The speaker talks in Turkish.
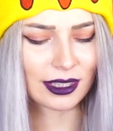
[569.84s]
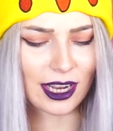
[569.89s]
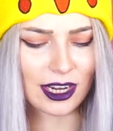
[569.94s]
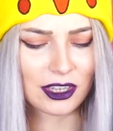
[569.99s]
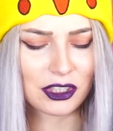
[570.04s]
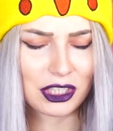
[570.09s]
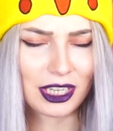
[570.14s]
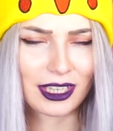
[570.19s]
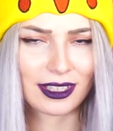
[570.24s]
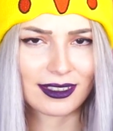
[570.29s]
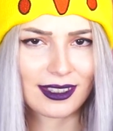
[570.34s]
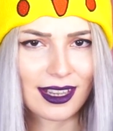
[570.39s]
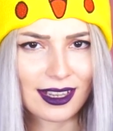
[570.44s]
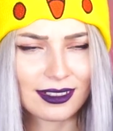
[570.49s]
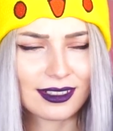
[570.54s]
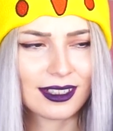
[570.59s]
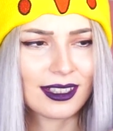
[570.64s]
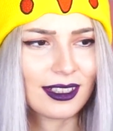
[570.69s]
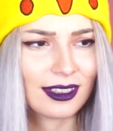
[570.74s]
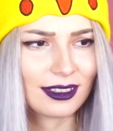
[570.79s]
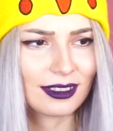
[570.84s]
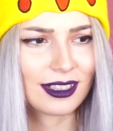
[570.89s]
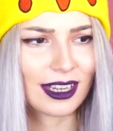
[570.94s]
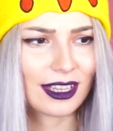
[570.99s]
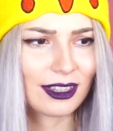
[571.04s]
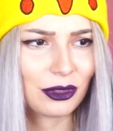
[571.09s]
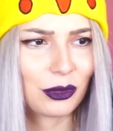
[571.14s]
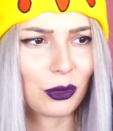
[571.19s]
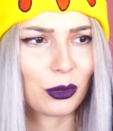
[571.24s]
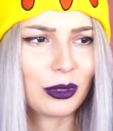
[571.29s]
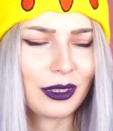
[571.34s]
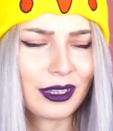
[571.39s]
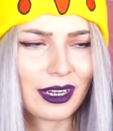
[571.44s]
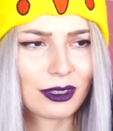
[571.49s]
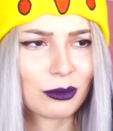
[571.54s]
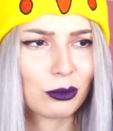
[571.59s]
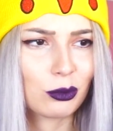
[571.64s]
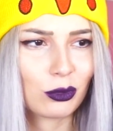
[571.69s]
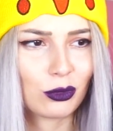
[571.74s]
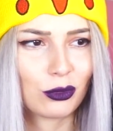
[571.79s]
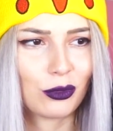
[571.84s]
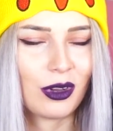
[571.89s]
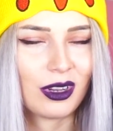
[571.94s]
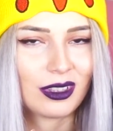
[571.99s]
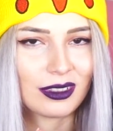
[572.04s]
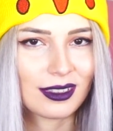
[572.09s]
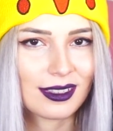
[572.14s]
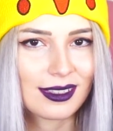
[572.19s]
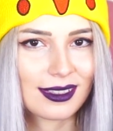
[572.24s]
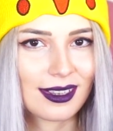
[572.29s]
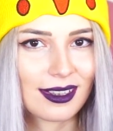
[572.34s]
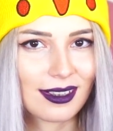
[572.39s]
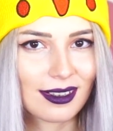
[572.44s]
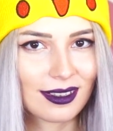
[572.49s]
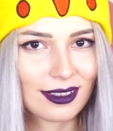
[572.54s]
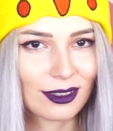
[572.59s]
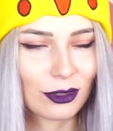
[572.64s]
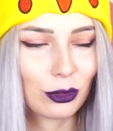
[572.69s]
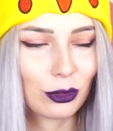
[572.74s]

Gerçekten rende olarak mutfağınızda